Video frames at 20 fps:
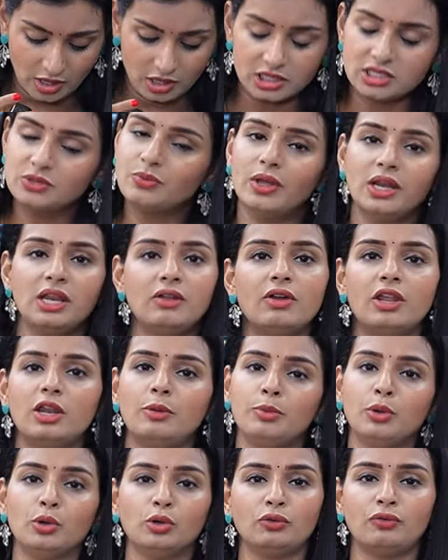ఇట్స్ వెరీ వెరీ
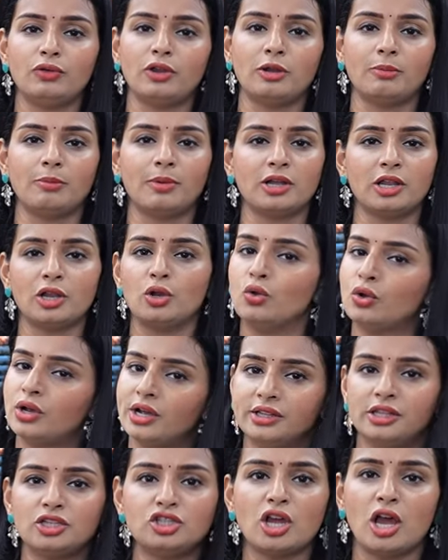బ్యూటిఫుల్ అనమాట లుక్
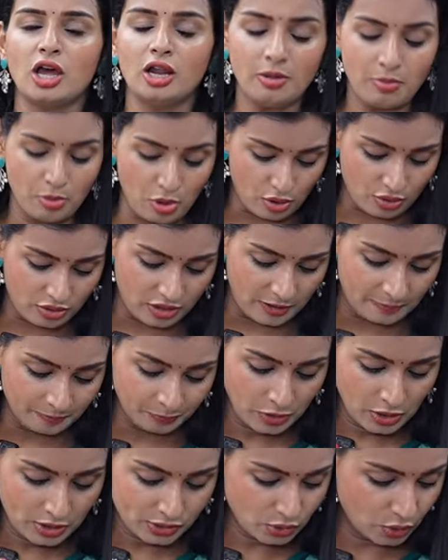అయితే చాలా బాగుంది
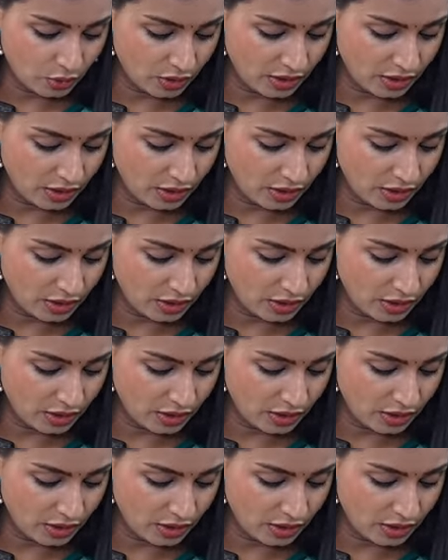సో